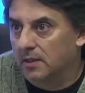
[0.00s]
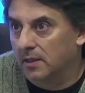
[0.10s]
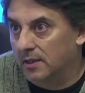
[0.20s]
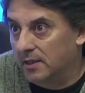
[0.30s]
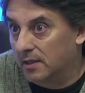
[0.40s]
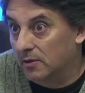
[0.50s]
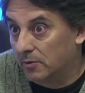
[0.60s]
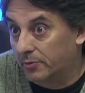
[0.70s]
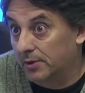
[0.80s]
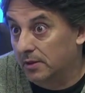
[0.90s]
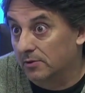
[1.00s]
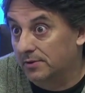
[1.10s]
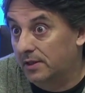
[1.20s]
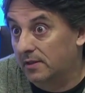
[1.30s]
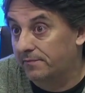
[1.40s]
Eh, nos pueden
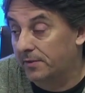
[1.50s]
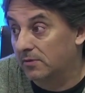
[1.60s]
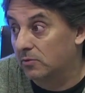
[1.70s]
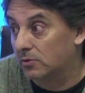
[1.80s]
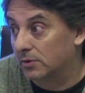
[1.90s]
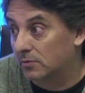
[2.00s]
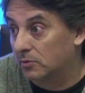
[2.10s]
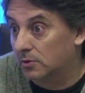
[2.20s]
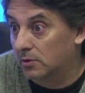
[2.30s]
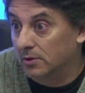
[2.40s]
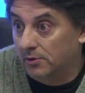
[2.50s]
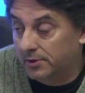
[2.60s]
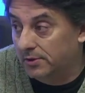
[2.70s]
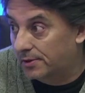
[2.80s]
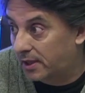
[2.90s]
encontrar en Facebook como El
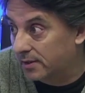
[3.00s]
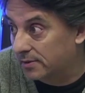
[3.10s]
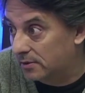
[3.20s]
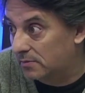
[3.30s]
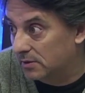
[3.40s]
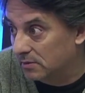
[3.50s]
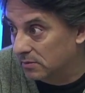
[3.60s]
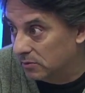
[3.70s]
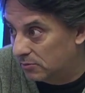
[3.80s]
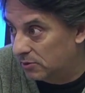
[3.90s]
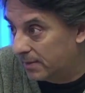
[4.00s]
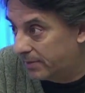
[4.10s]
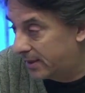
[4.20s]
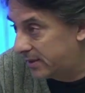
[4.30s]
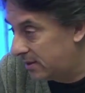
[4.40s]
Cortito Radio, eh, como la
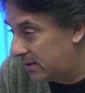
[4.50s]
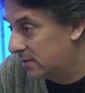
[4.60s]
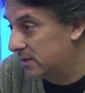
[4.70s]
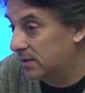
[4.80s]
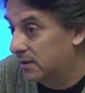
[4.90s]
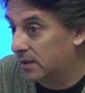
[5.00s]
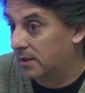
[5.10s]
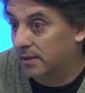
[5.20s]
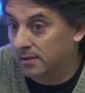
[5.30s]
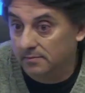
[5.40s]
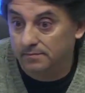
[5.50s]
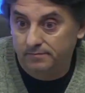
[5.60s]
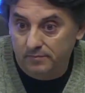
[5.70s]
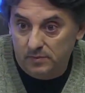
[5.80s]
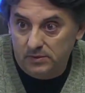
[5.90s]
página, y
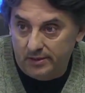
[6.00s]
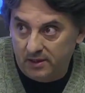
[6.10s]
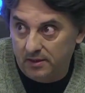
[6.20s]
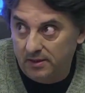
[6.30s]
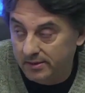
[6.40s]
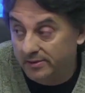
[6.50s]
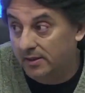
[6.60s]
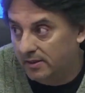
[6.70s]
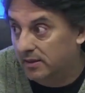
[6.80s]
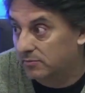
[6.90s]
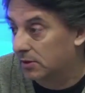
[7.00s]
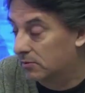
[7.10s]
en eh, Instagram también